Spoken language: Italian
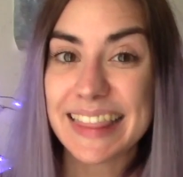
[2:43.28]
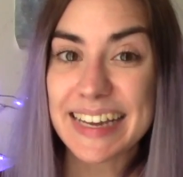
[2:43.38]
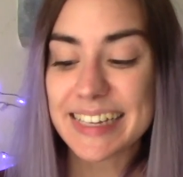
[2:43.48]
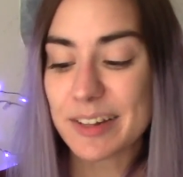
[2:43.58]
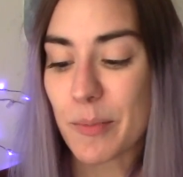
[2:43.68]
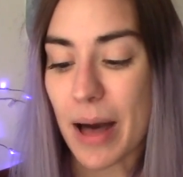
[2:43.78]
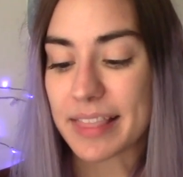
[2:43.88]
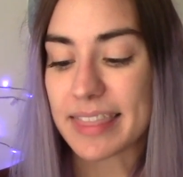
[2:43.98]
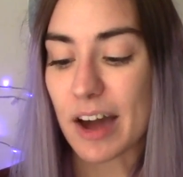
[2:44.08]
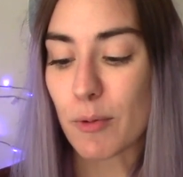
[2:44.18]
Terza
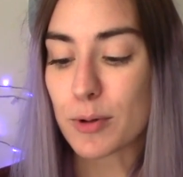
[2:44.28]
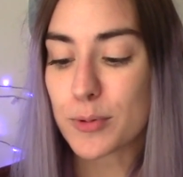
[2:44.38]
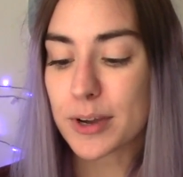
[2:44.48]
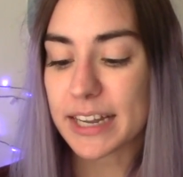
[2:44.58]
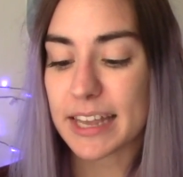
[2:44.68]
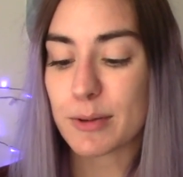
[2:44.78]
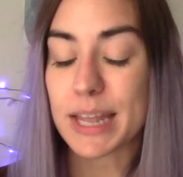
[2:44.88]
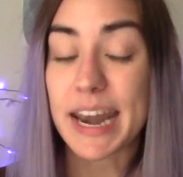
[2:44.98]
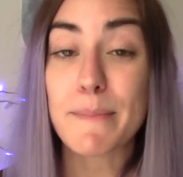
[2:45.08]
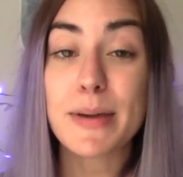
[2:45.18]
domanda, qualcuno che ti
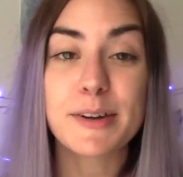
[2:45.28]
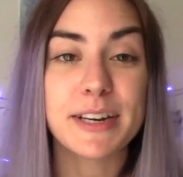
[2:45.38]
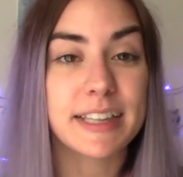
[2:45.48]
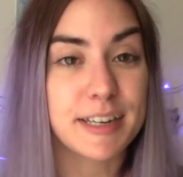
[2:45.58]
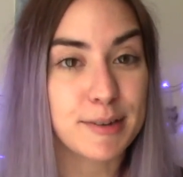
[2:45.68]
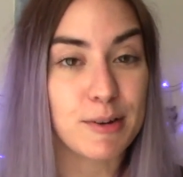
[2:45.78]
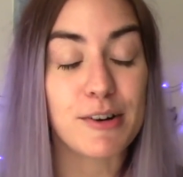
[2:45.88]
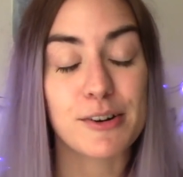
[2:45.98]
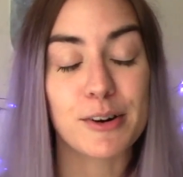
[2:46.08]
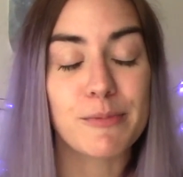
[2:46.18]
aiuterebbe con il
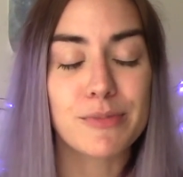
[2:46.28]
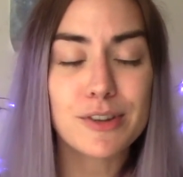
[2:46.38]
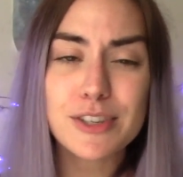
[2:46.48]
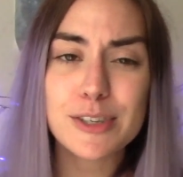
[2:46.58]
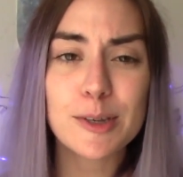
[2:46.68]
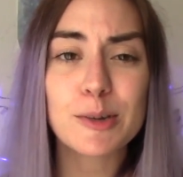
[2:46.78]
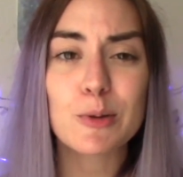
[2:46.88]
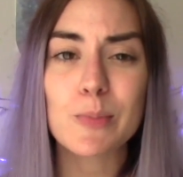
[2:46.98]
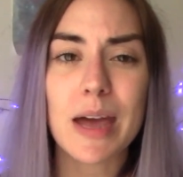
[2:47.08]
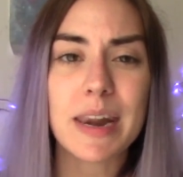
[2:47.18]
trasloco? Non ci sono
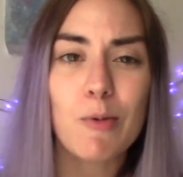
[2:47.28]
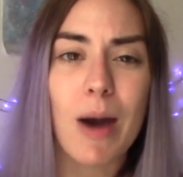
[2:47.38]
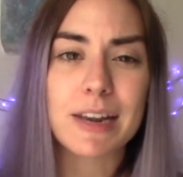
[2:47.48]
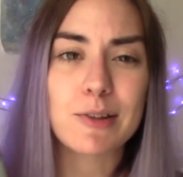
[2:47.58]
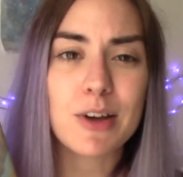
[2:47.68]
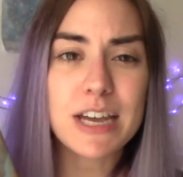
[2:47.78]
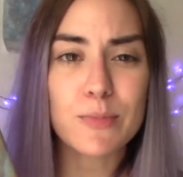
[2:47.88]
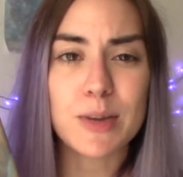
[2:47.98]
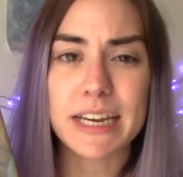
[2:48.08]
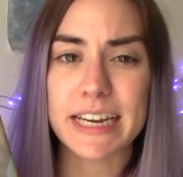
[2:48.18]
dubbi al riguardo,
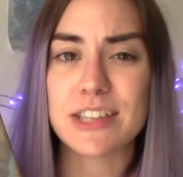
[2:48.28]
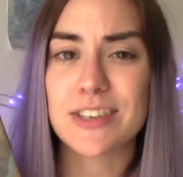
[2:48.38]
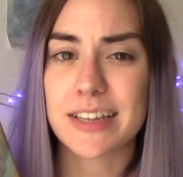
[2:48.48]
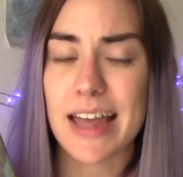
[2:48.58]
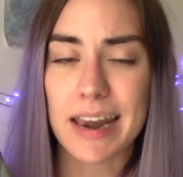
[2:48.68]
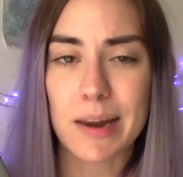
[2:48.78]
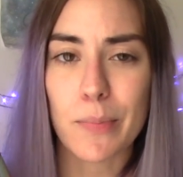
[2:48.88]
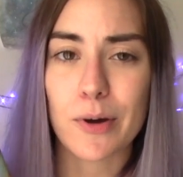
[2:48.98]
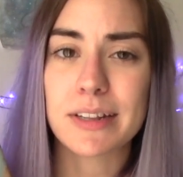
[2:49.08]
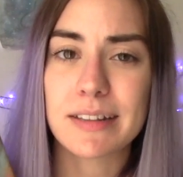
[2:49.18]
Hermione Granger da Harry
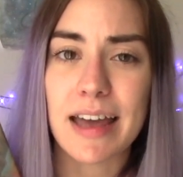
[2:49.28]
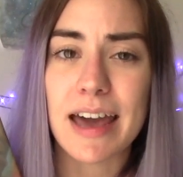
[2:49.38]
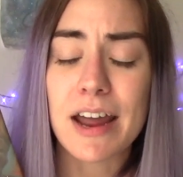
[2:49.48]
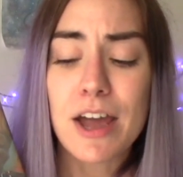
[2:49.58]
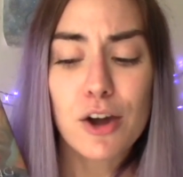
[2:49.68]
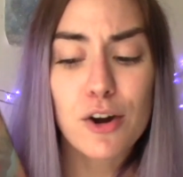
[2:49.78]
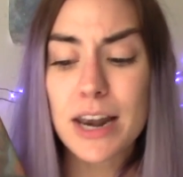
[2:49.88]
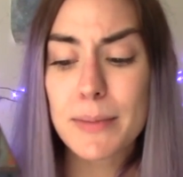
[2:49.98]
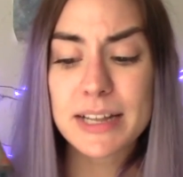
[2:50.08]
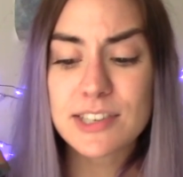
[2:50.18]
Potter.
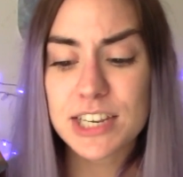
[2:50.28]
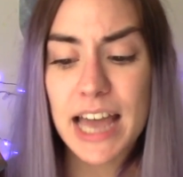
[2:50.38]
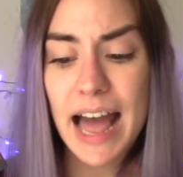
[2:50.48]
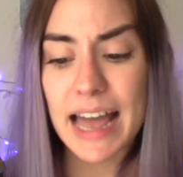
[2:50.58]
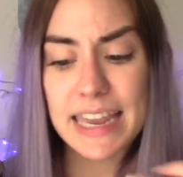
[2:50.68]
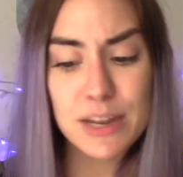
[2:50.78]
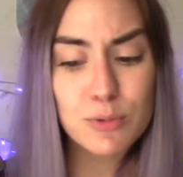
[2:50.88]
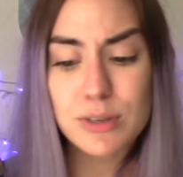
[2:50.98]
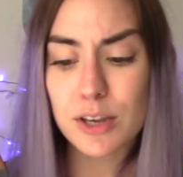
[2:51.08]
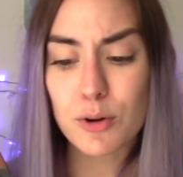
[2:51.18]
Con la magia in
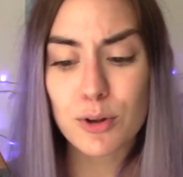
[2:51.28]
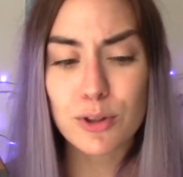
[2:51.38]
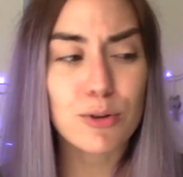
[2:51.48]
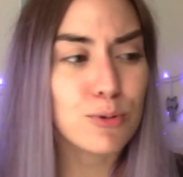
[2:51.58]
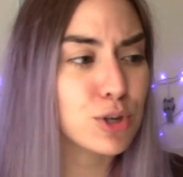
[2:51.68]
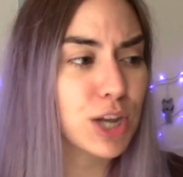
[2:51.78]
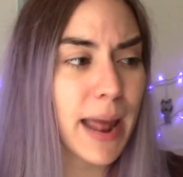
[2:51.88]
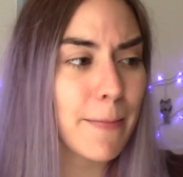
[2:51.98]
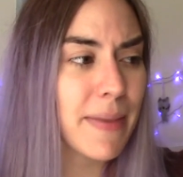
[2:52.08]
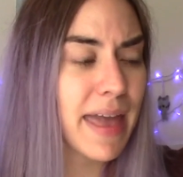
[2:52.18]
un secondo
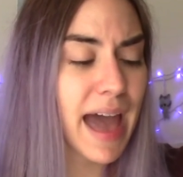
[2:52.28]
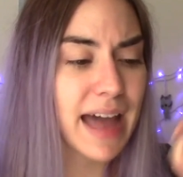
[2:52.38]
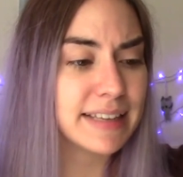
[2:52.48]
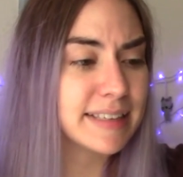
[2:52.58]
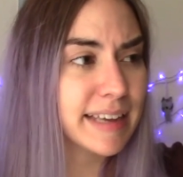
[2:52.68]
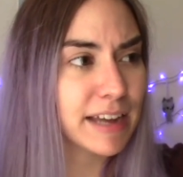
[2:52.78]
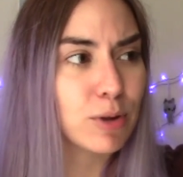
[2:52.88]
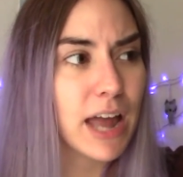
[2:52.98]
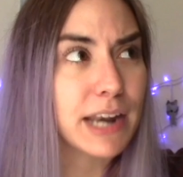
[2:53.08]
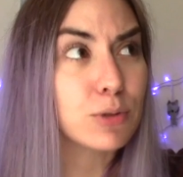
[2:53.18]
riuscirebbe ad
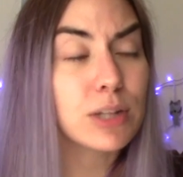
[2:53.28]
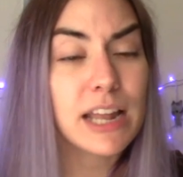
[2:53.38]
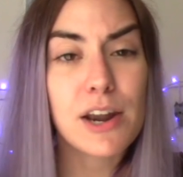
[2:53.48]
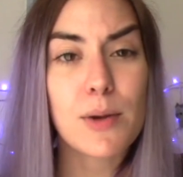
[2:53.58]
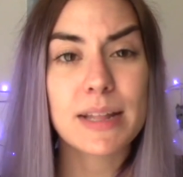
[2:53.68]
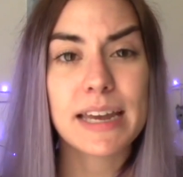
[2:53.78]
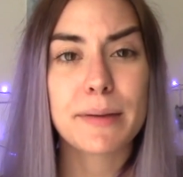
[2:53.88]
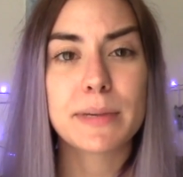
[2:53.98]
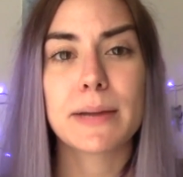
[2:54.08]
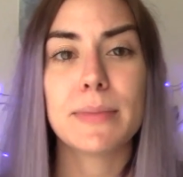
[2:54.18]
inscatolare tutta la roba di
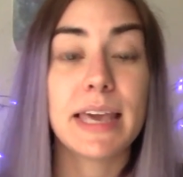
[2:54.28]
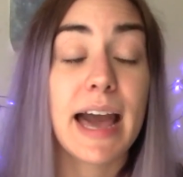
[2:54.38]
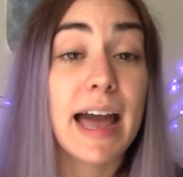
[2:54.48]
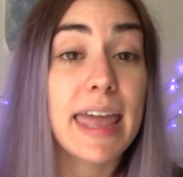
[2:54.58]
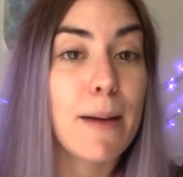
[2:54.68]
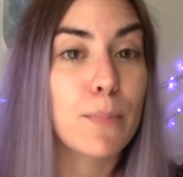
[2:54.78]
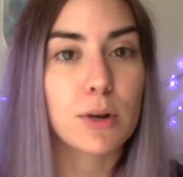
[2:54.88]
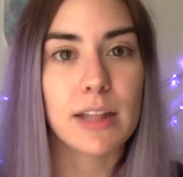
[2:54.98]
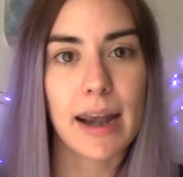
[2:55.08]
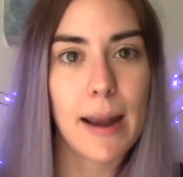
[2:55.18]
camera mia e a
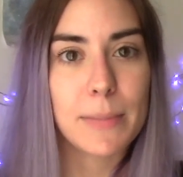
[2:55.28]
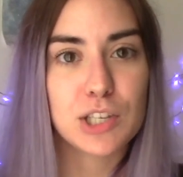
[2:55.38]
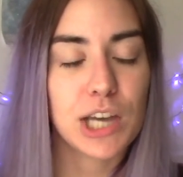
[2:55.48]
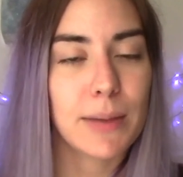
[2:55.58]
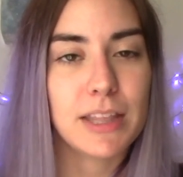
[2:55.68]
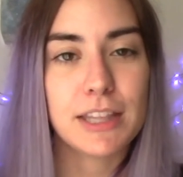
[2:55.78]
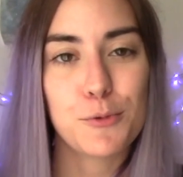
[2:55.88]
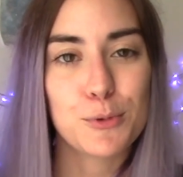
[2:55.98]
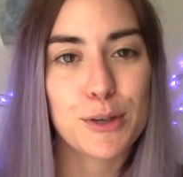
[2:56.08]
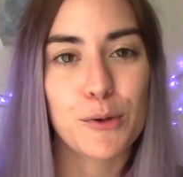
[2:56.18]
portarla magicamente
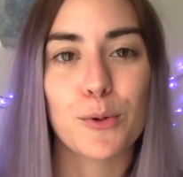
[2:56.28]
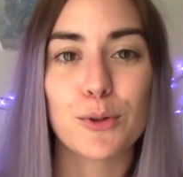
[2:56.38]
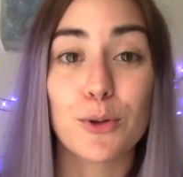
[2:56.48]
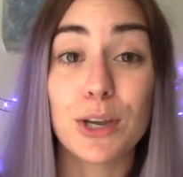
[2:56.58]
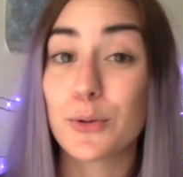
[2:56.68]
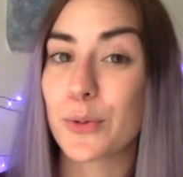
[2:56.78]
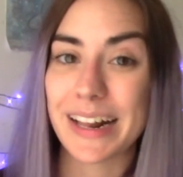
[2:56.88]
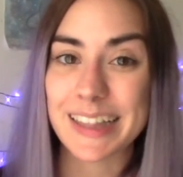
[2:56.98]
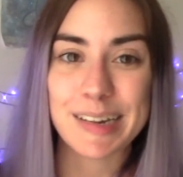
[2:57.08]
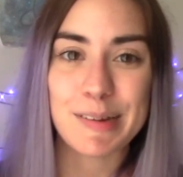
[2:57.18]
in un secondo in
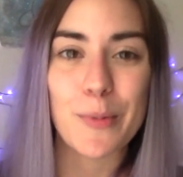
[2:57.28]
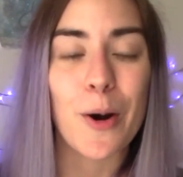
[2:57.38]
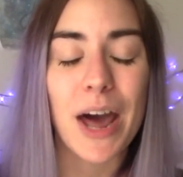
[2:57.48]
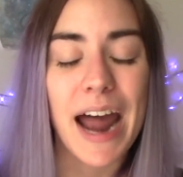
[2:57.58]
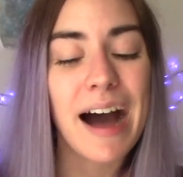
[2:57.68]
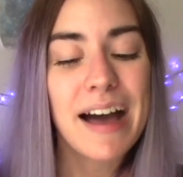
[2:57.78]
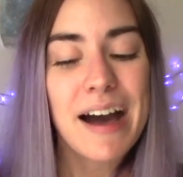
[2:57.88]
un'altra dimora,